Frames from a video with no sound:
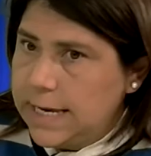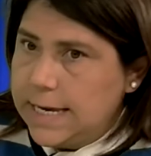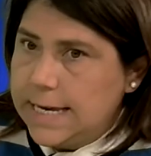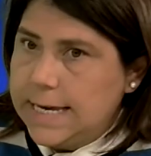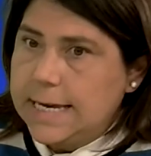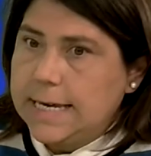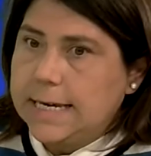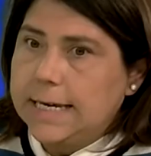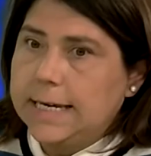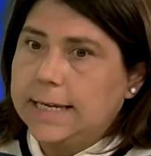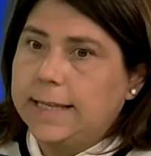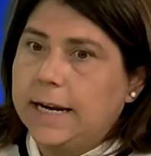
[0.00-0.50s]

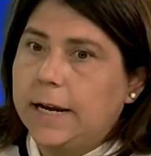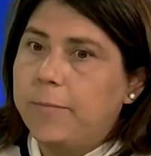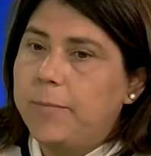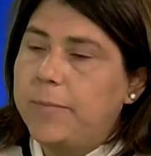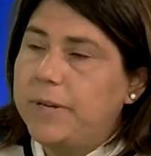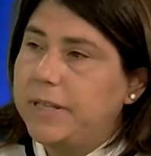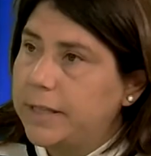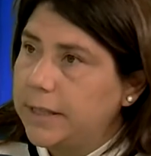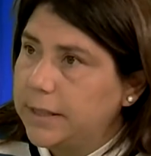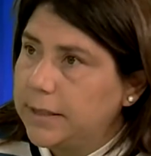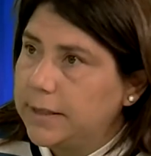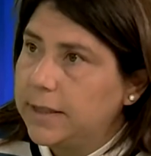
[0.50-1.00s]
y que
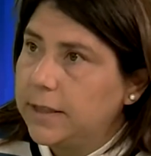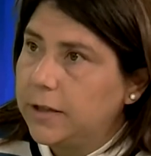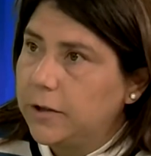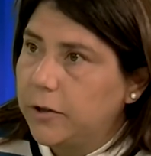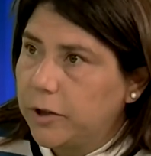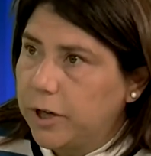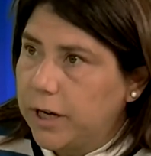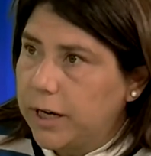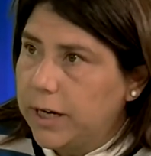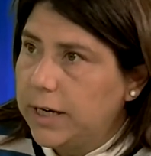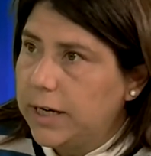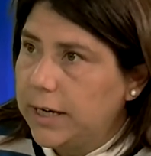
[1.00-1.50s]
transmite ese
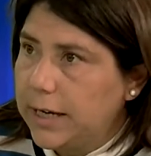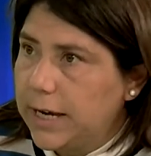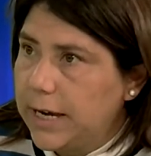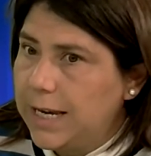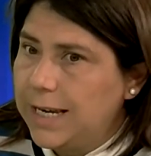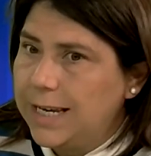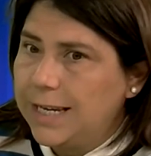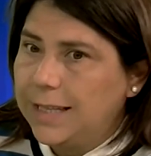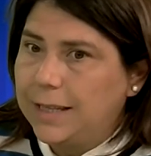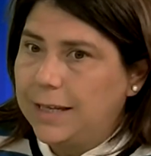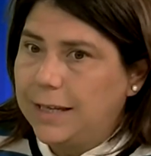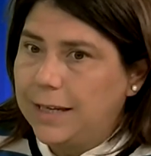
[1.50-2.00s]
coraje que hay
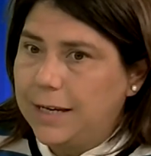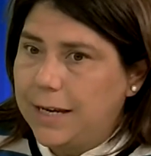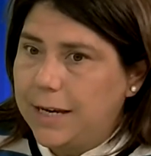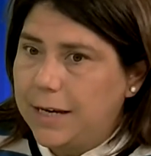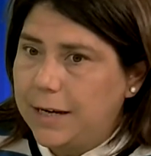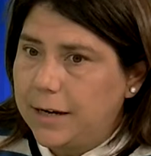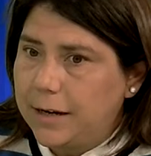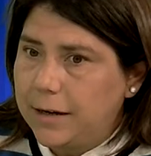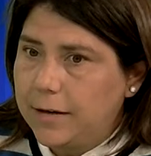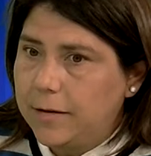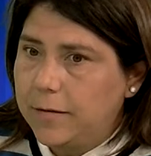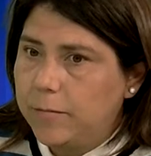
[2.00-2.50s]
que
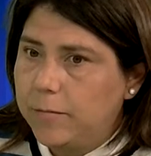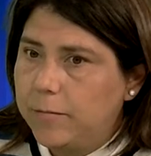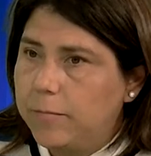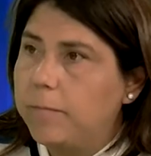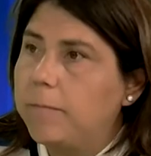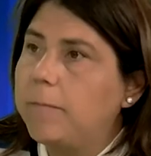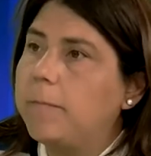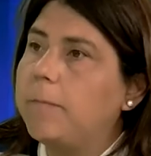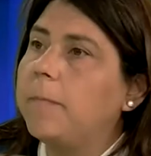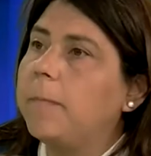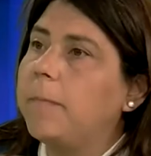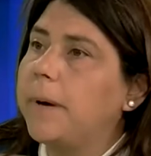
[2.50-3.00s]
tener
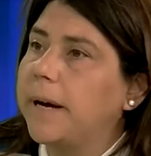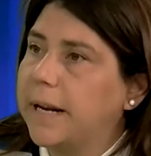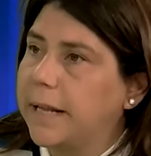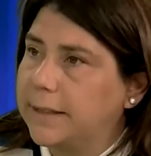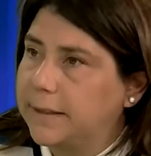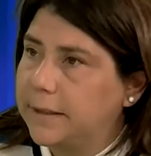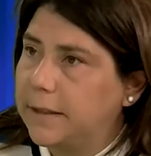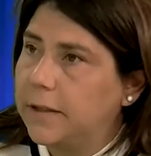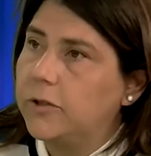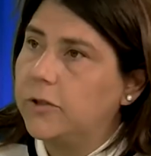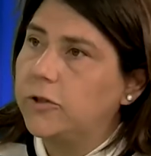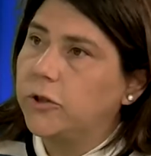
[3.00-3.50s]
para
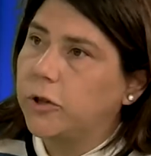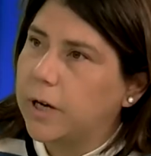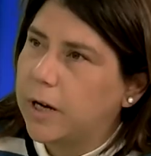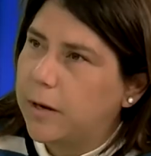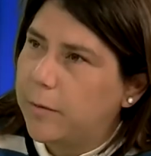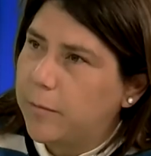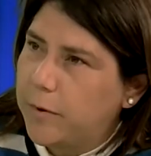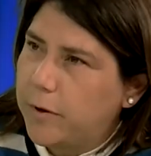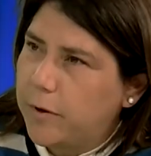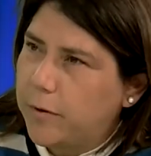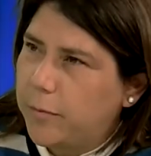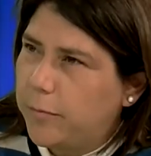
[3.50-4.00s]
hacer esos
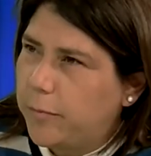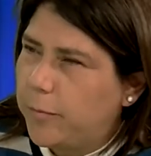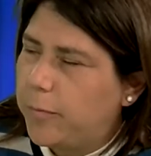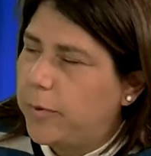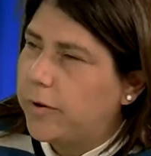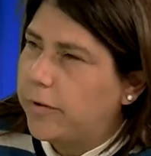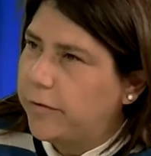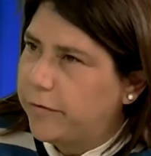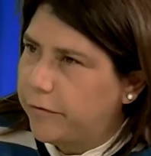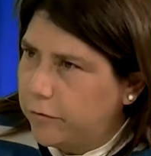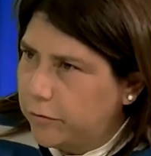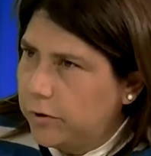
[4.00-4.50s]
cambios
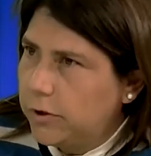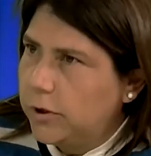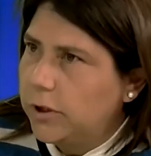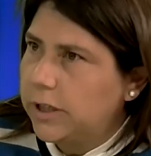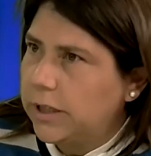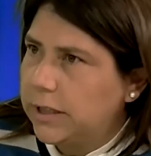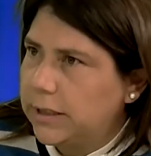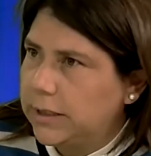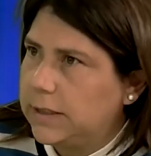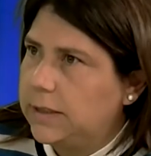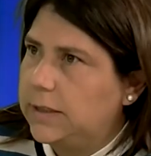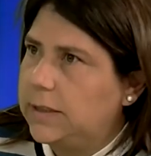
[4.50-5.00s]
profundos
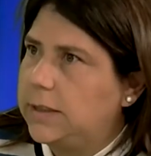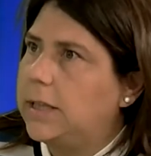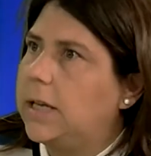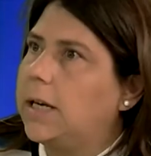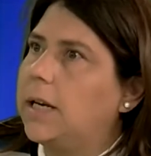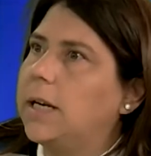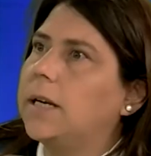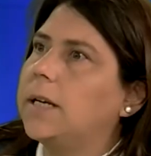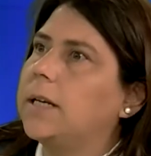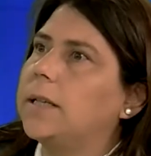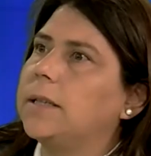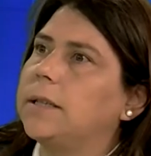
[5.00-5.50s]
que necesita
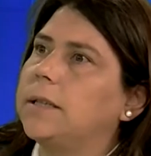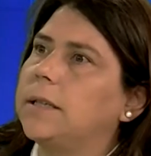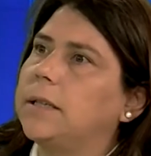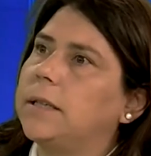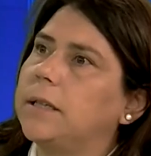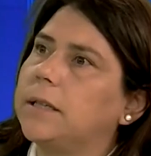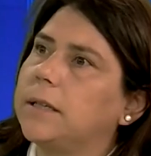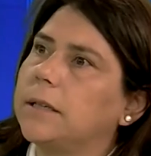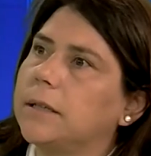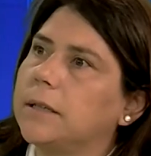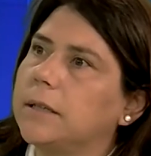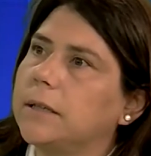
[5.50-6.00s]
la
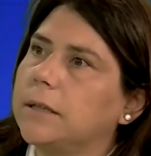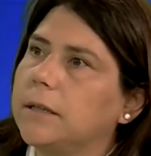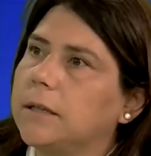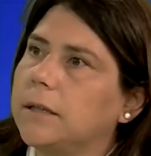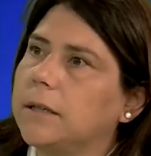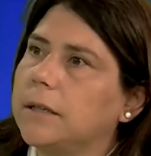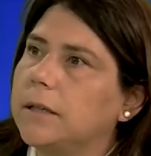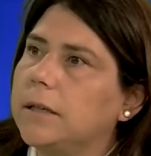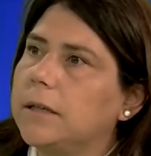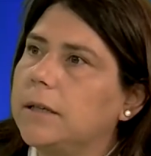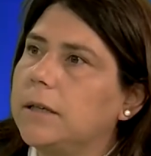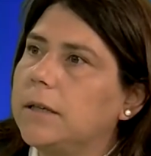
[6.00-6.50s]
Argentina.
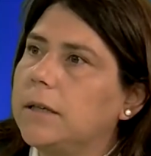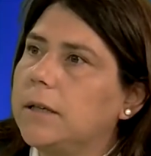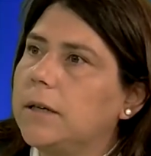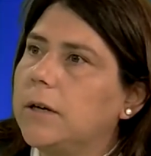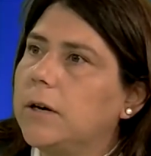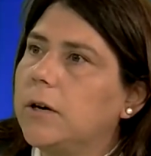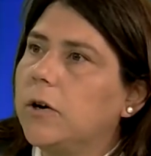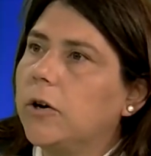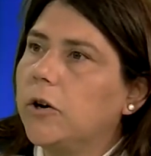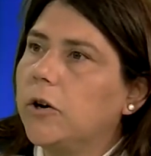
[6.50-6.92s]
Eh,